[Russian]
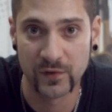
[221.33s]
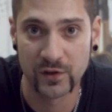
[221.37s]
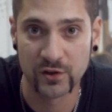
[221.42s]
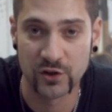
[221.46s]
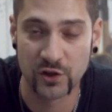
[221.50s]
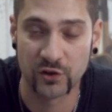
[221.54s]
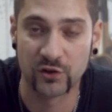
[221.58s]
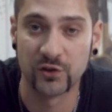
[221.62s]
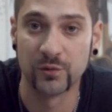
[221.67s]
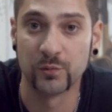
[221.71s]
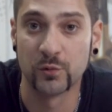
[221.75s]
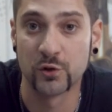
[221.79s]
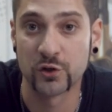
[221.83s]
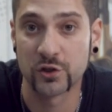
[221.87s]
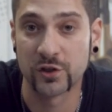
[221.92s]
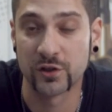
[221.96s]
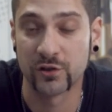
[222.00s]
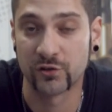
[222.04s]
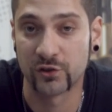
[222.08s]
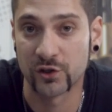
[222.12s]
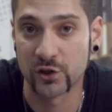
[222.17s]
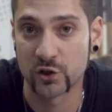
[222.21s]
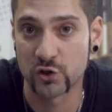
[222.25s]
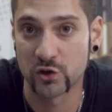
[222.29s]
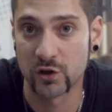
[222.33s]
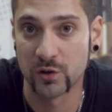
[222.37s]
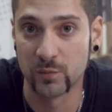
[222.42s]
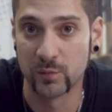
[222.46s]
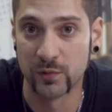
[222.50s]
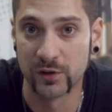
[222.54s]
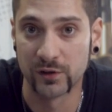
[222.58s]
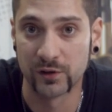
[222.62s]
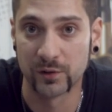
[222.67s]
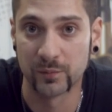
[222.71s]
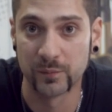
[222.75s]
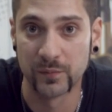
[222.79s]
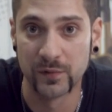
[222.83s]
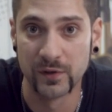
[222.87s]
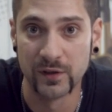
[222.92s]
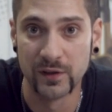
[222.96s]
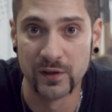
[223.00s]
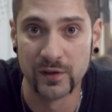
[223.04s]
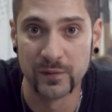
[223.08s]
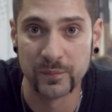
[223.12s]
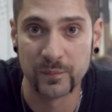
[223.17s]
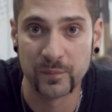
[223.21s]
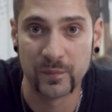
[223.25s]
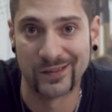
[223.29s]
Сейчас немножко расскажу об этом.
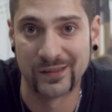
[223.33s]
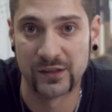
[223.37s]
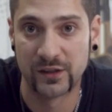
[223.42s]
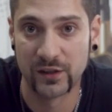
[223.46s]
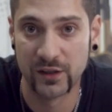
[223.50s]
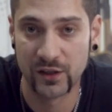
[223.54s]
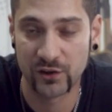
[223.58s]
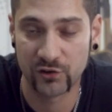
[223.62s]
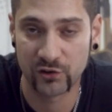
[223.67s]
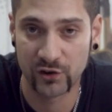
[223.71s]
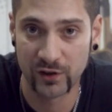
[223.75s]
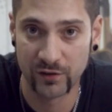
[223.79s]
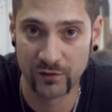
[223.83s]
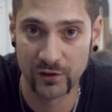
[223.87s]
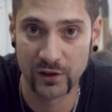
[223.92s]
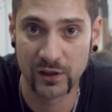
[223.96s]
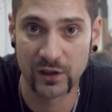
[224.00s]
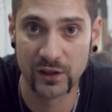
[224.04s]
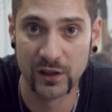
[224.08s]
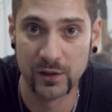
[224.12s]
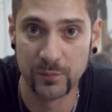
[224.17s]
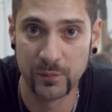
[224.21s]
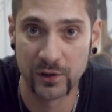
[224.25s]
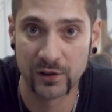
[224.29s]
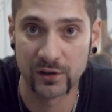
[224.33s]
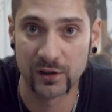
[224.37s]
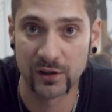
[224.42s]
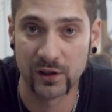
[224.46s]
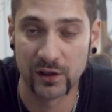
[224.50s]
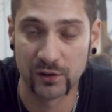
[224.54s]
Три основных элемента,